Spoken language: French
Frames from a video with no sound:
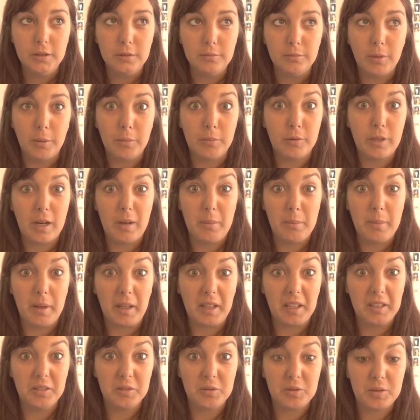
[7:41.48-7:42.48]
même de la
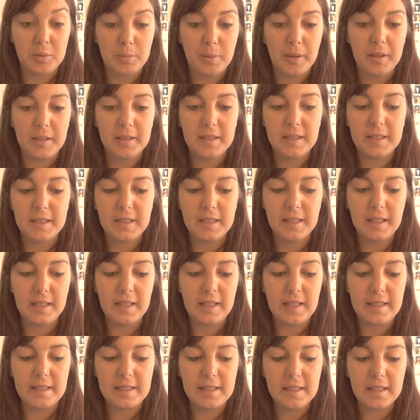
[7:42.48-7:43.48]
mairie, je sais pas, s'il
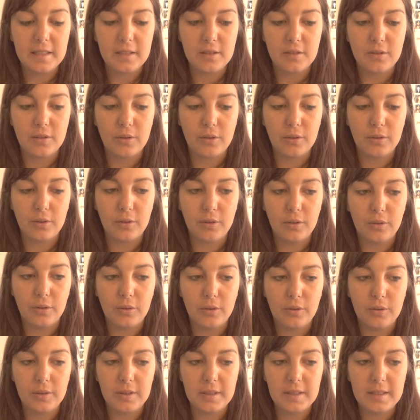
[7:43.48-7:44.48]
existe
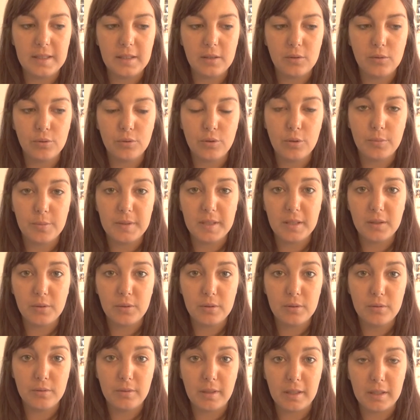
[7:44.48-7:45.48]
euh, des cours de
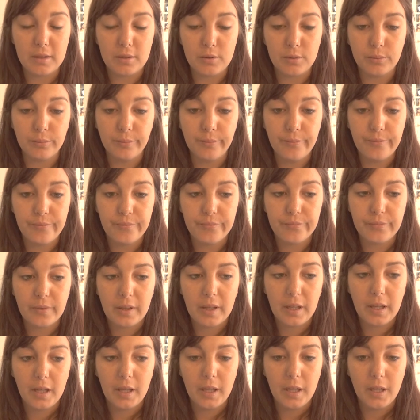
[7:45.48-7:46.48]
psychoéducation.
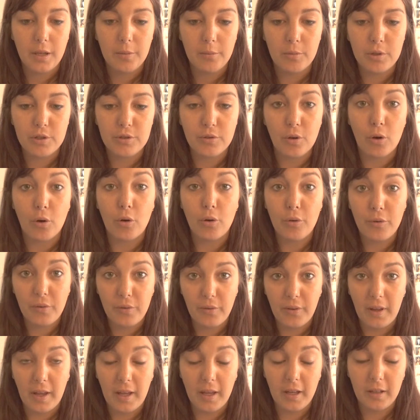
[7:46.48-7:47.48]
Moi, j'en
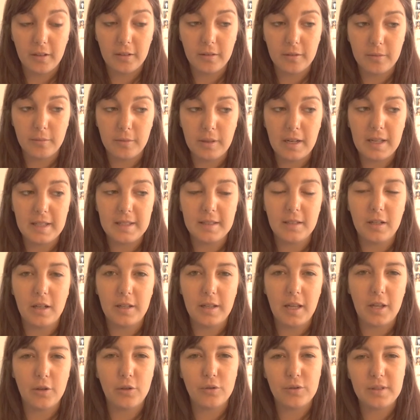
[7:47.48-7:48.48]
refaire. Là, il
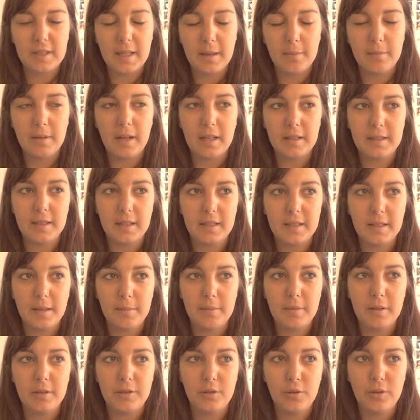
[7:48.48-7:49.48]
y a un autre thème, là, c'est le
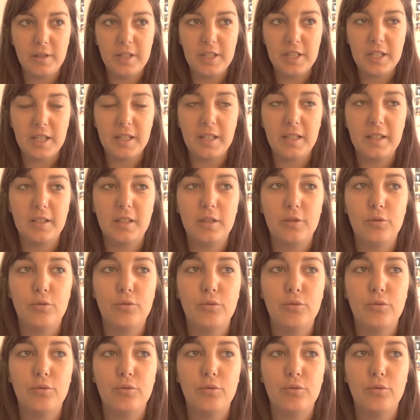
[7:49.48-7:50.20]
thème de l'hygiène